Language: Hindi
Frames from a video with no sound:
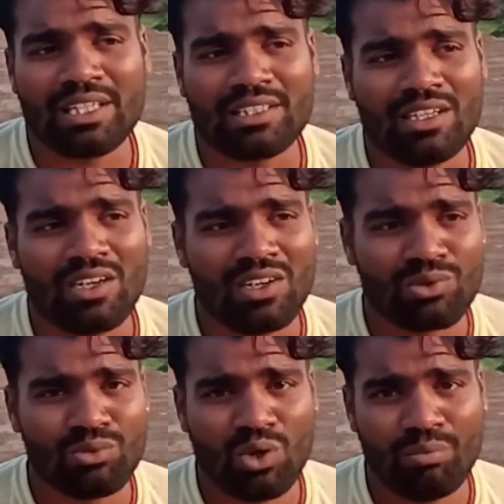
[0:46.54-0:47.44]
पड़ा था और
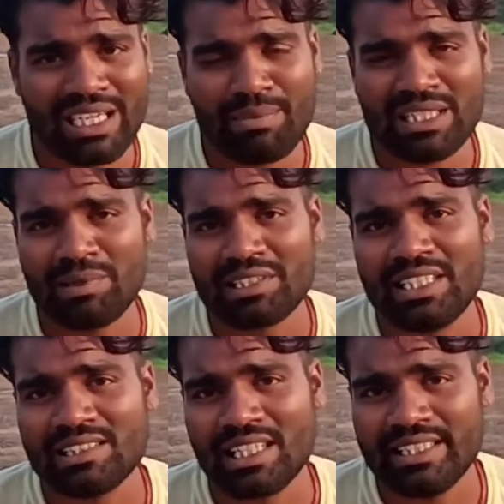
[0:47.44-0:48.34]
वो मेरे पास
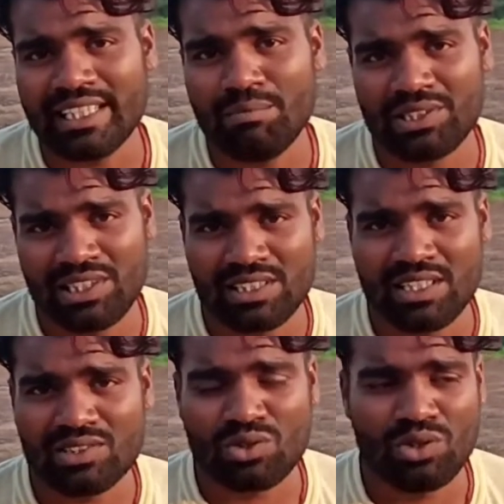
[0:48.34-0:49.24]
पच्चीस तारीख यानी पच्चीस
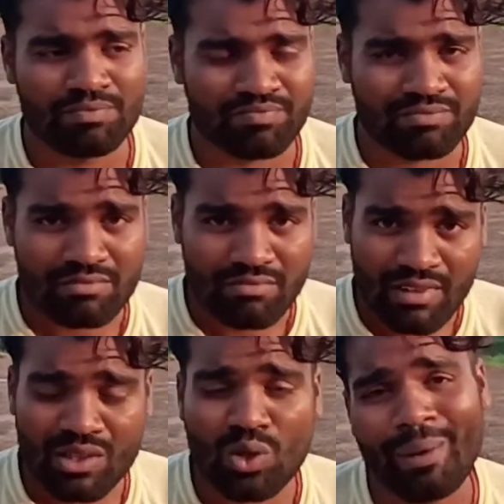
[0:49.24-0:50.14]
अगस्त को
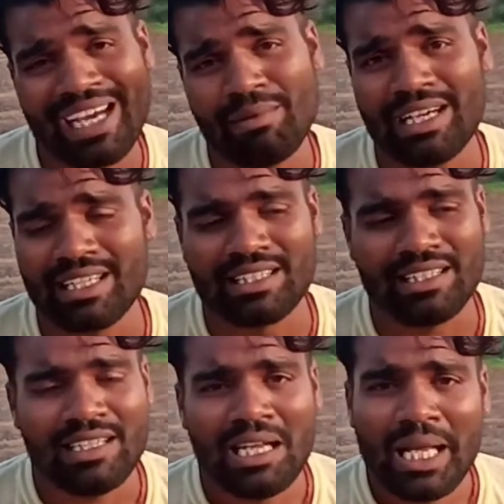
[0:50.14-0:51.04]
दोपहर में आ गया था
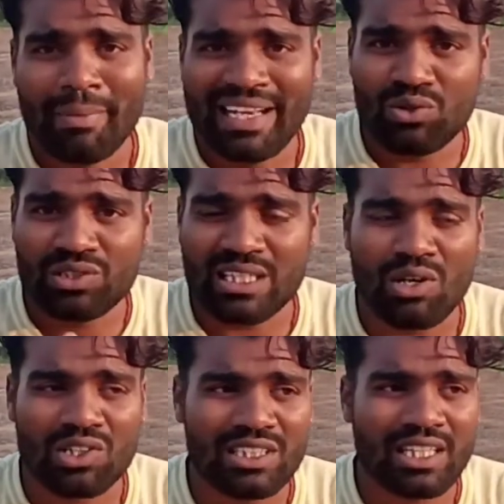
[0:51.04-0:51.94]
मैंने उसकी
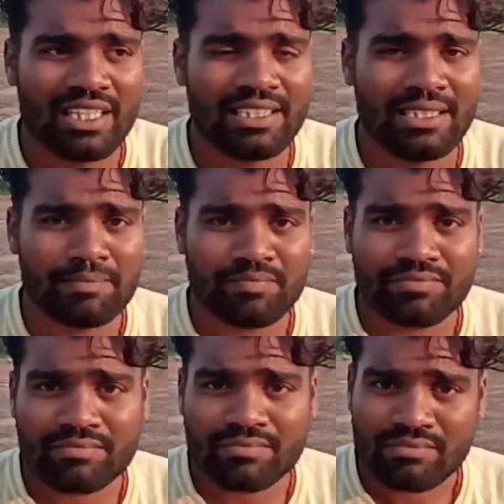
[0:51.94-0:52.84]
अनबॉक्सिंग करी थी
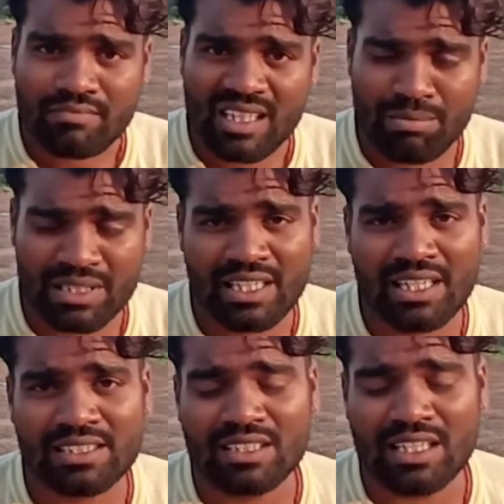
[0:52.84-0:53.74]
पच्चीस
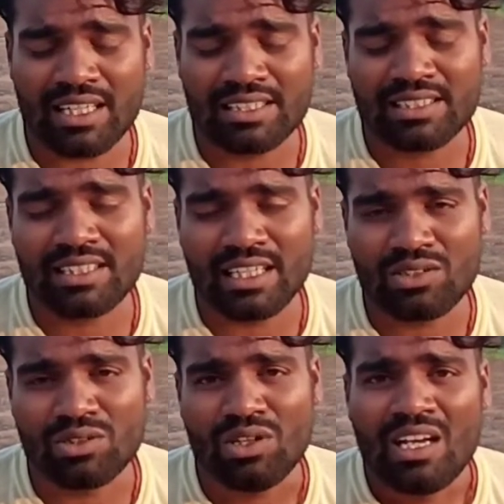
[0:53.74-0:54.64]
अगस्त अगस्त की नाइट
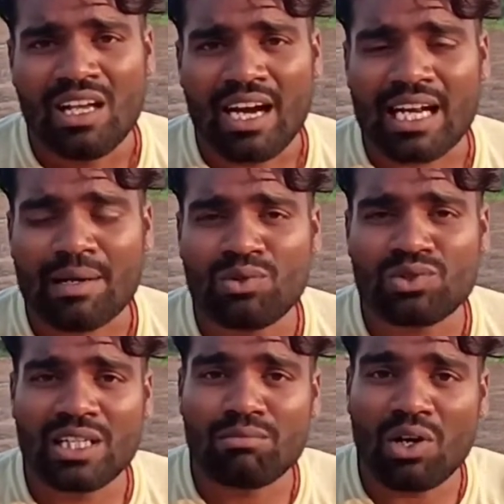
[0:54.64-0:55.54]
को अगर आपने
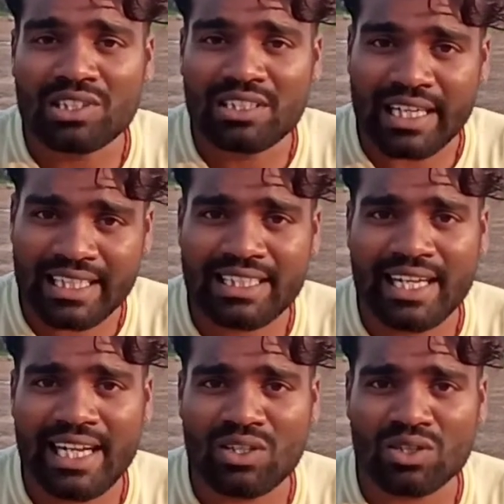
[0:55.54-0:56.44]
उसकी अनबॉक्सिंग नहीं
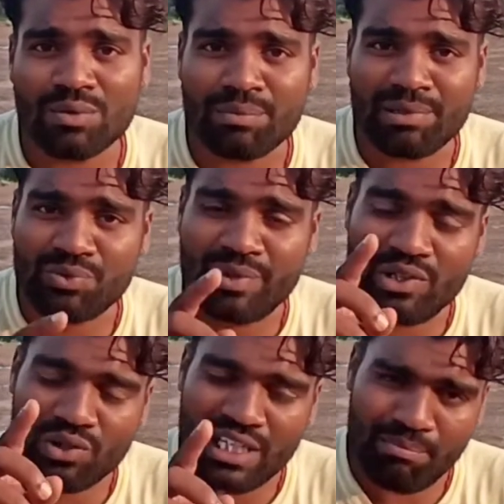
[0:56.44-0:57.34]
देखी है तो सबसे पहले इस
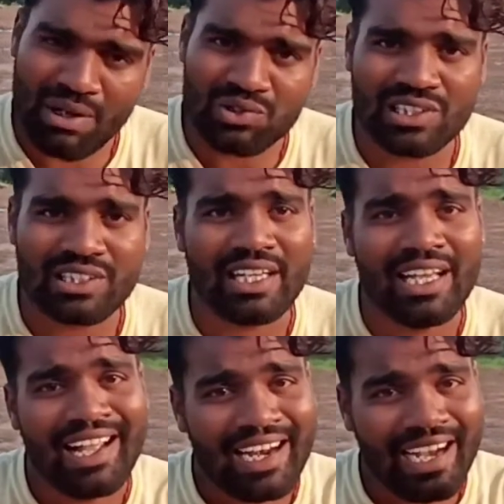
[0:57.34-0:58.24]
वीडियो को यहीं पाउस
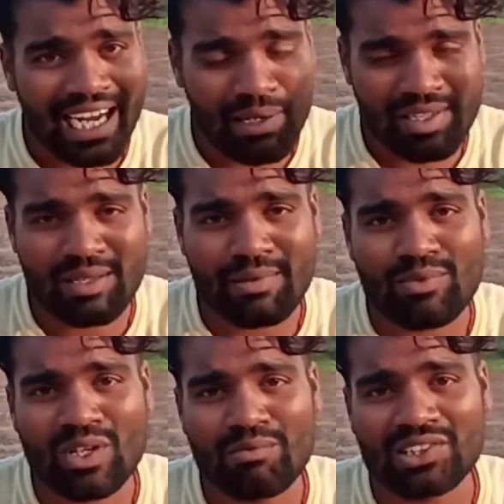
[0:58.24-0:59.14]
कीजिए आई बटन पे
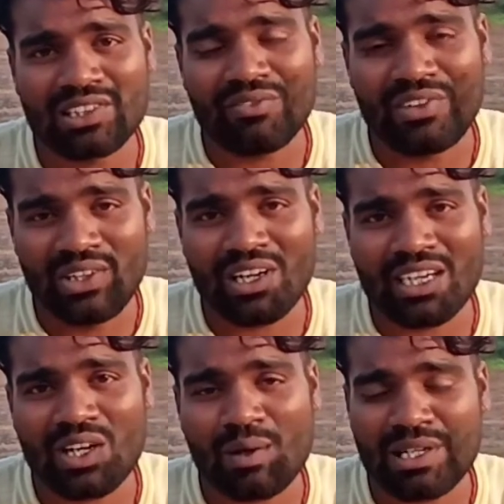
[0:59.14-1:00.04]
आपको अनबॉक्सिंग का वीडियो आ
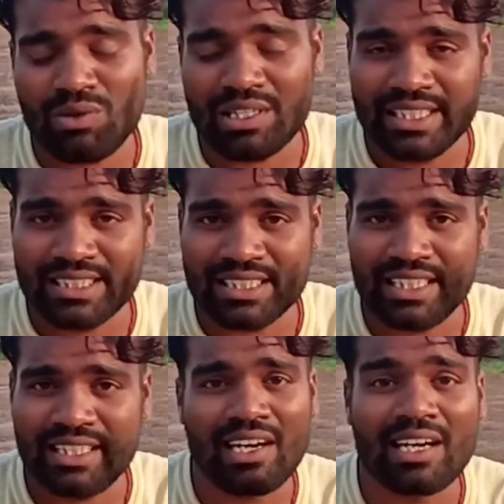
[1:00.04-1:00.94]
रहा होगा आप जाकर वहाँ देख सकते
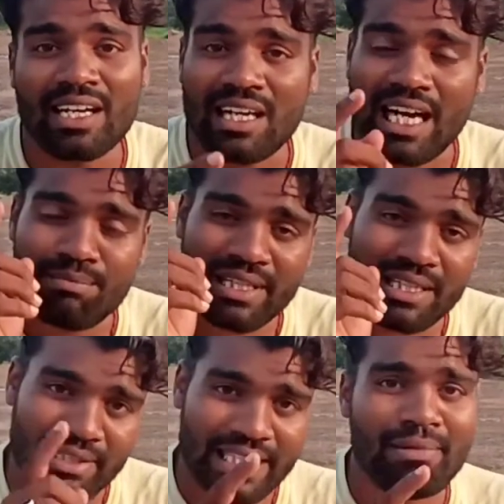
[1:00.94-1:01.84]
हैं अगर आई
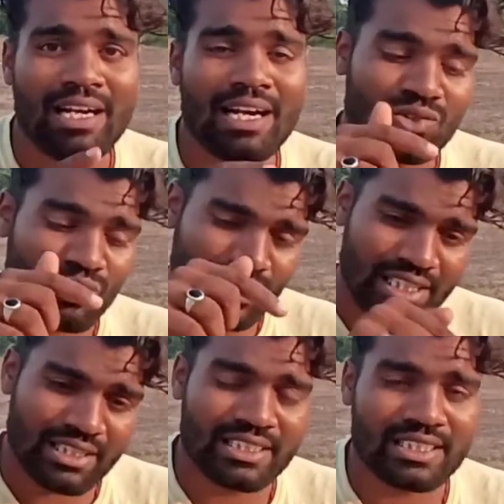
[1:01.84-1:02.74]
बटन पर नहीं मिल रहा तो
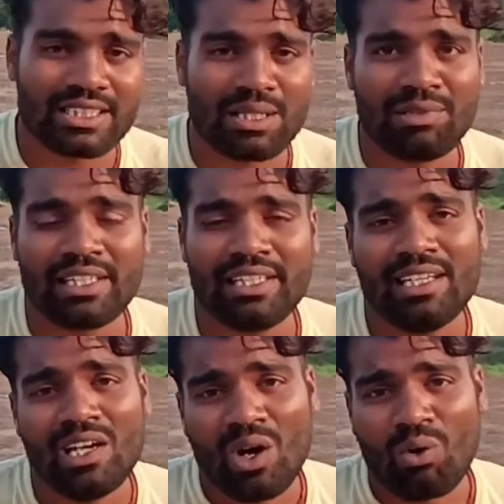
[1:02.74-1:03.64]
लिंक डिस्क्रिप्शन में जाइए
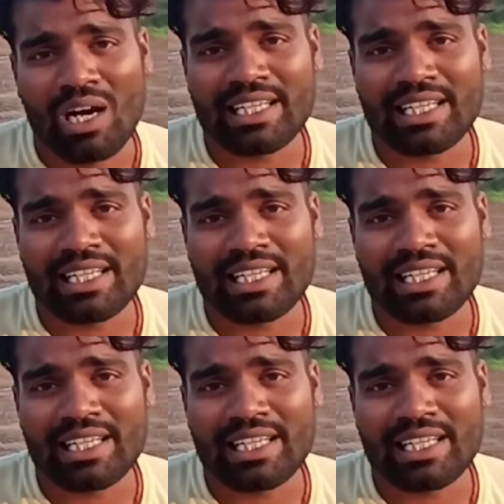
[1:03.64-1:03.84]
वहाँ